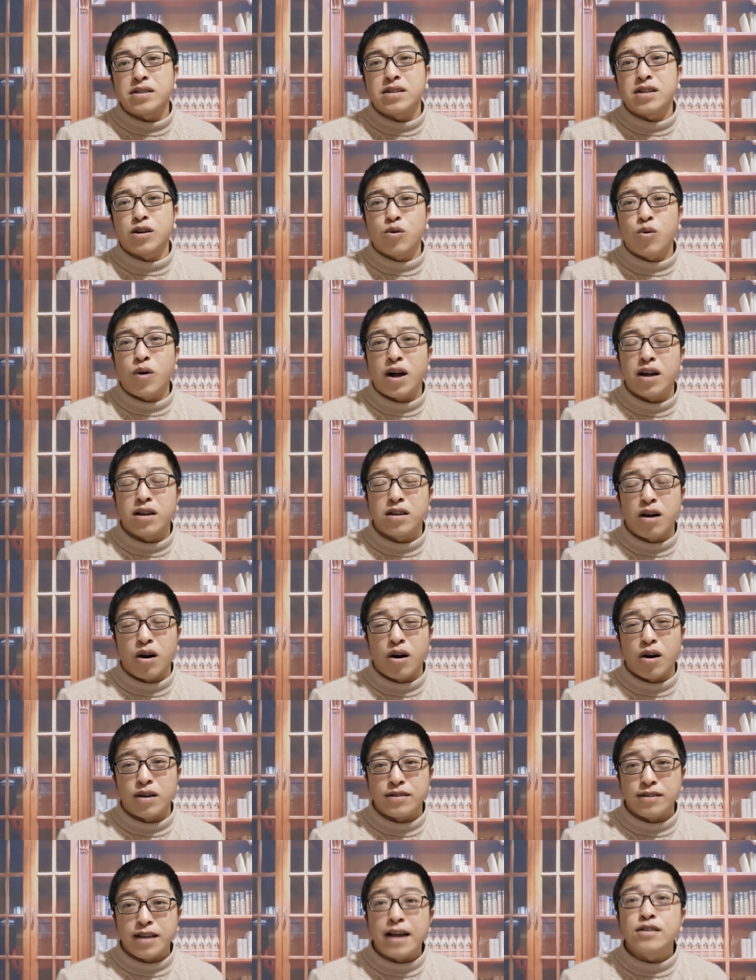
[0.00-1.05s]
情况
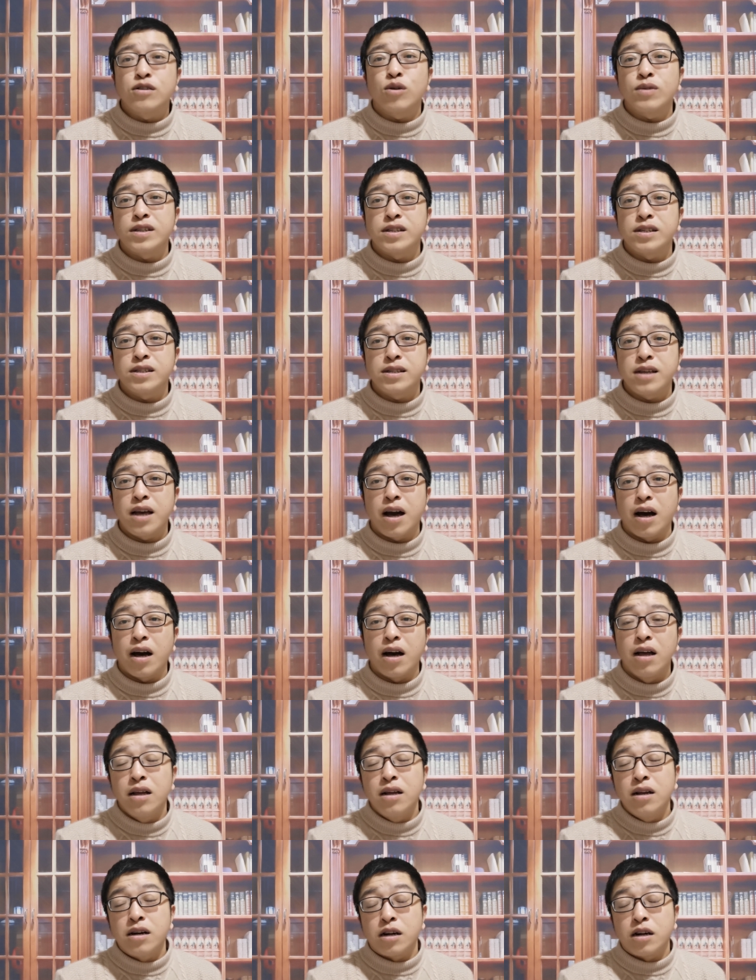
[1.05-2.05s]
要严重一些啊。